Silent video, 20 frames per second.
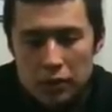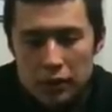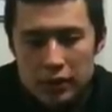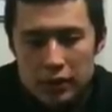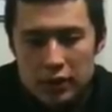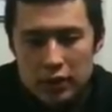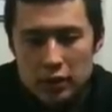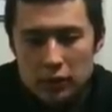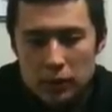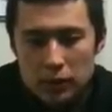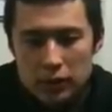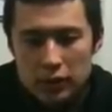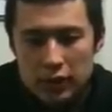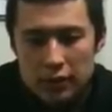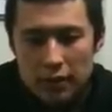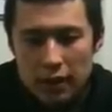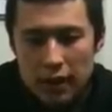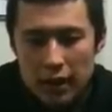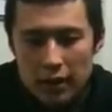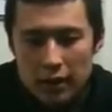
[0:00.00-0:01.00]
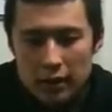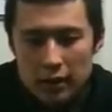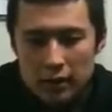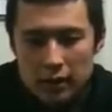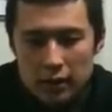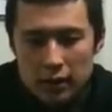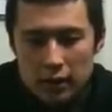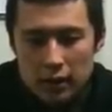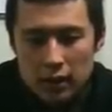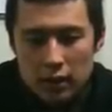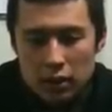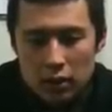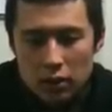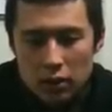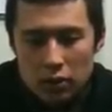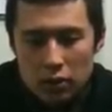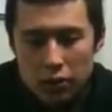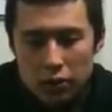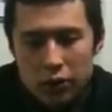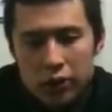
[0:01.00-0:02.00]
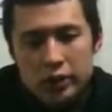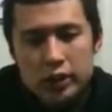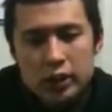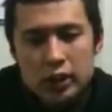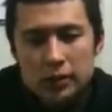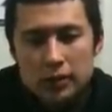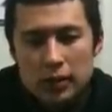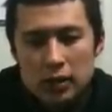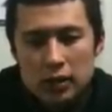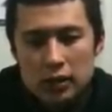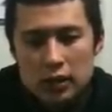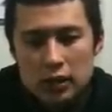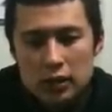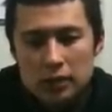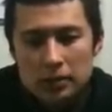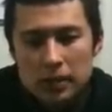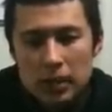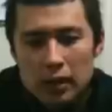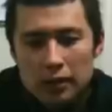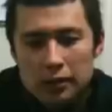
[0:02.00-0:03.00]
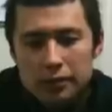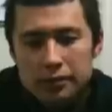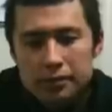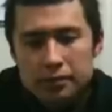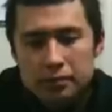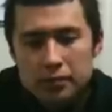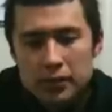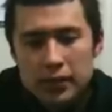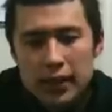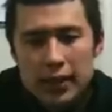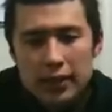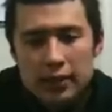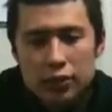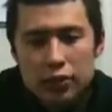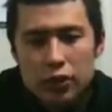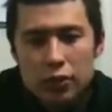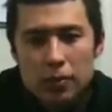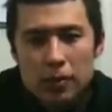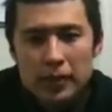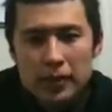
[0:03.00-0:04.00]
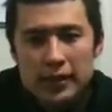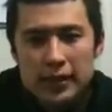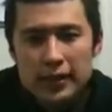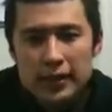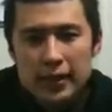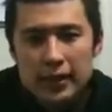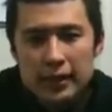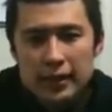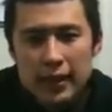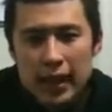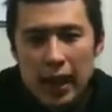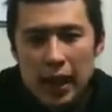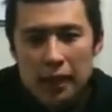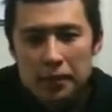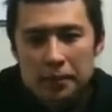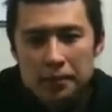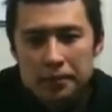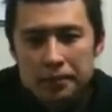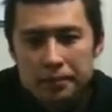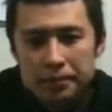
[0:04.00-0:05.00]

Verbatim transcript: 個人種目では惜しくも惜しくもメダルに及びませんでした